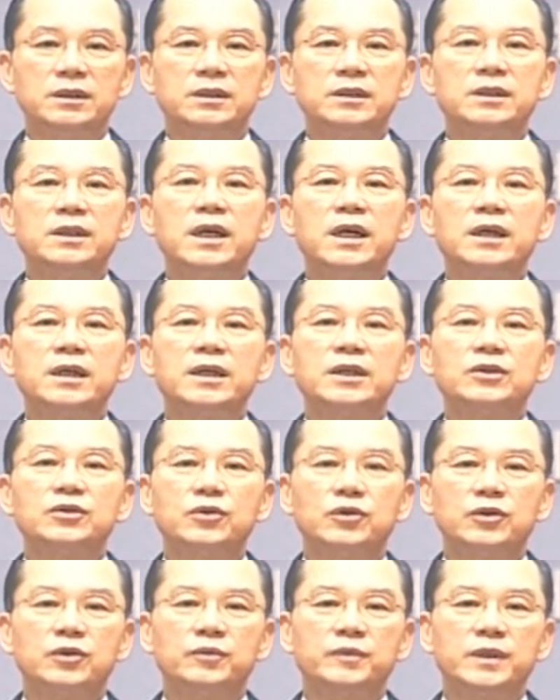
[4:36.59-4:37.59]
그 악한
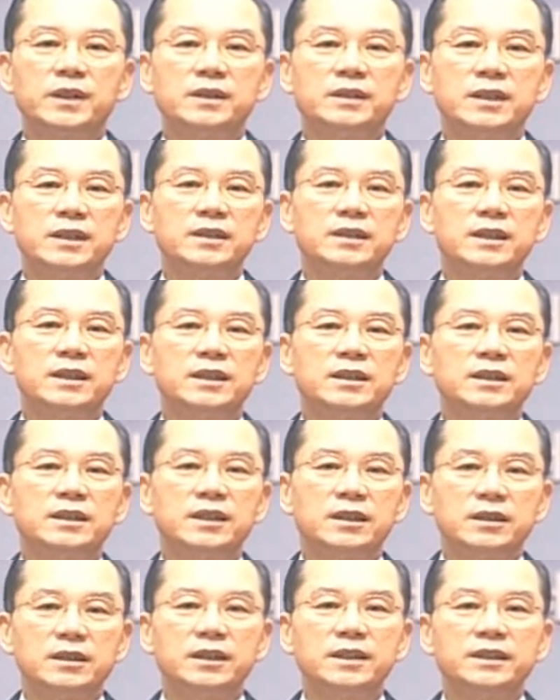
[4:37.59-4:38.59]
소돔성 전체를
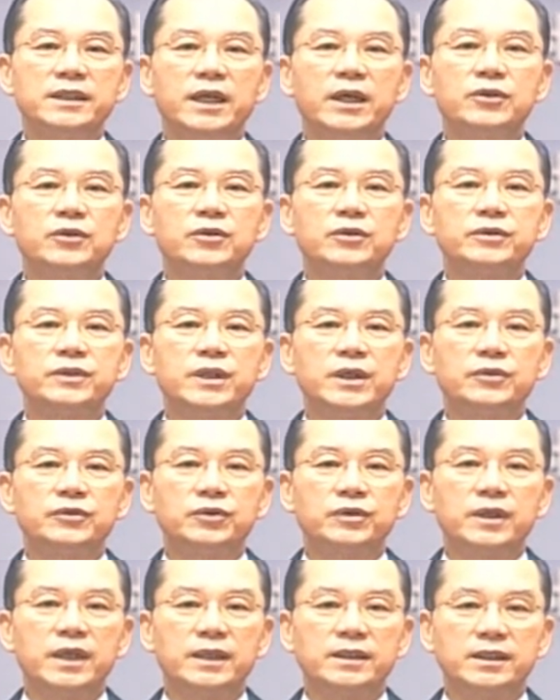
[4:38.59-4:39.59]
기꺼이 다 용서해
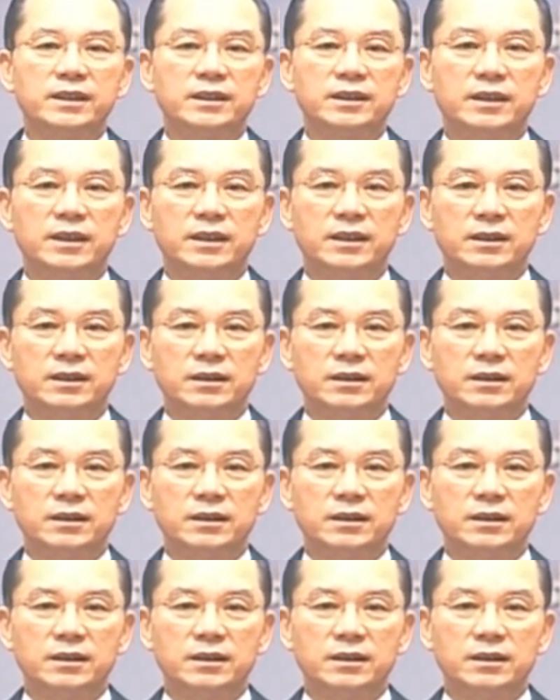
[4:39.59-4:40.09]
주려 하셨는데